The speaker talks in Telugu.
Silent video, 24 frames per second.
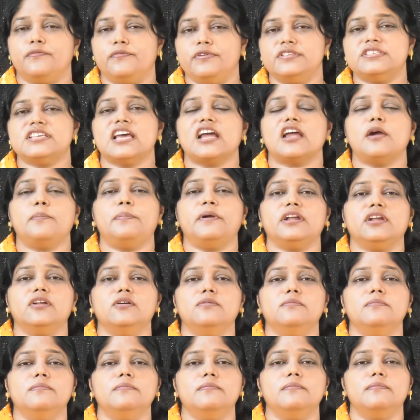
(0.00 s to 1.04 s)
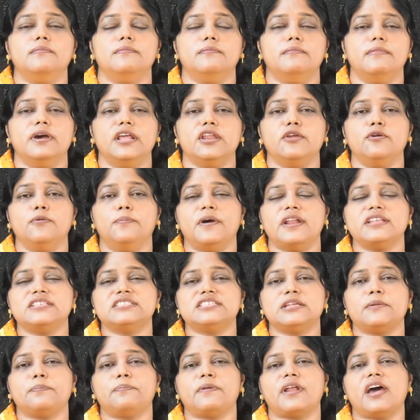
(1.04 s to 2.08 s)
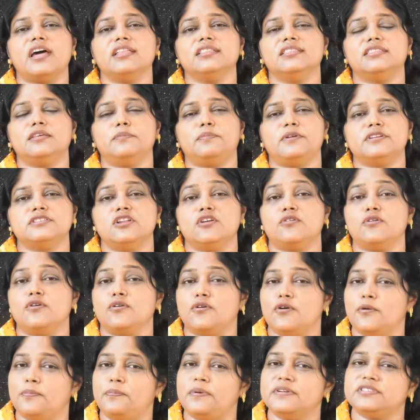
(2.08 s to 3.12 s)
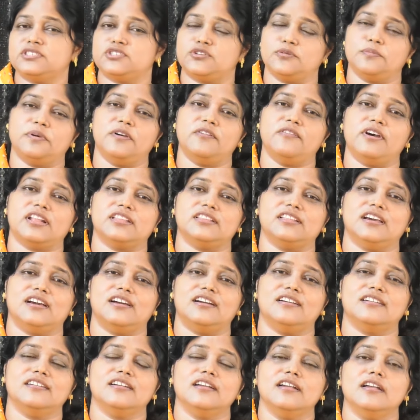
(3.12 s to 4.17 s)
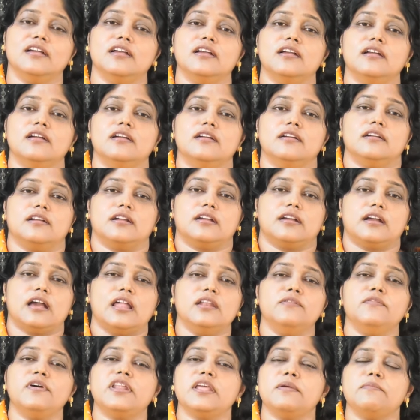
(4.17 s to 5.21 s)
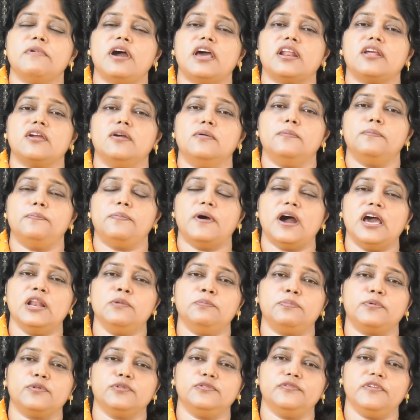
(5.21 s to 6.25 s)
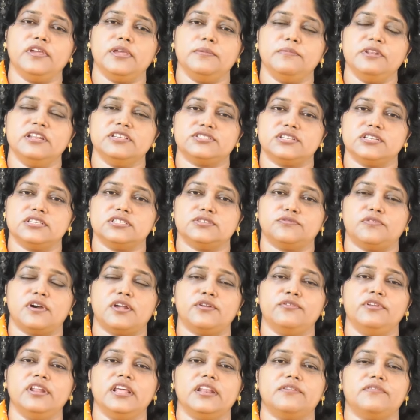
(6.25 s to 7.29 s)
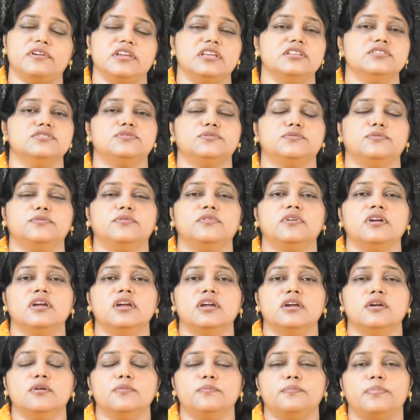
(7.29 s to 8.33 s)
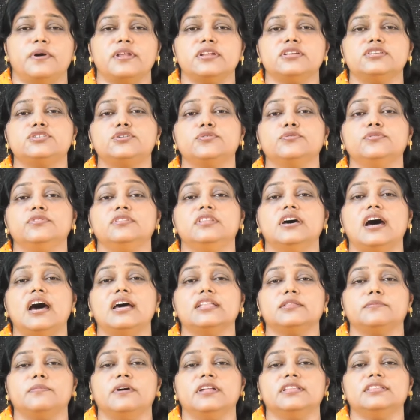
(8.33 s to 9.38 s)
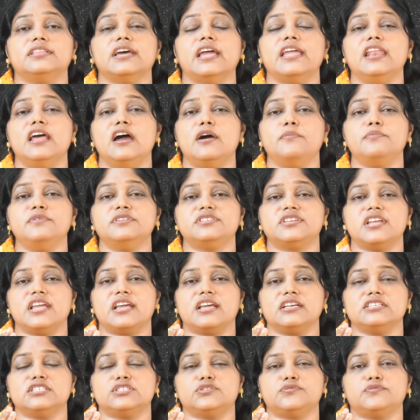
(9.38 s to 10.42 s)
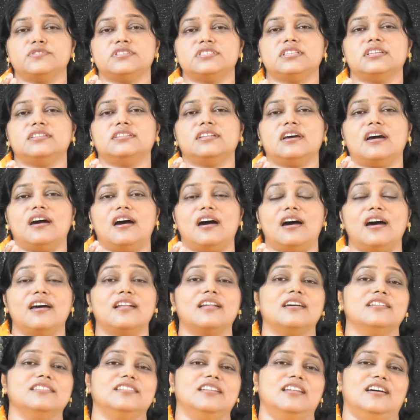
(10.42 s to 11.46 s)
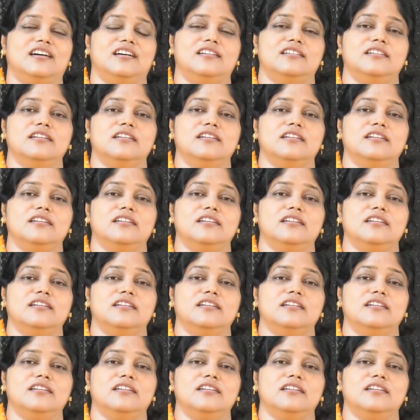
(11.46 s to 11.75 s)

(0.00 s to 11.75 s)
విశాఖపట్నం మరియు పరిసర ప్రాంత ప్రజలకు గొప్ప శుభవార్త కల్వరి మార్గం పాల్ పృథ్వీ మినిస్ట్రీస్ వారు నిర్వహించు పరిశుద్ధాత్మ తైలాభిషేక స్వస్థత ఆరాధన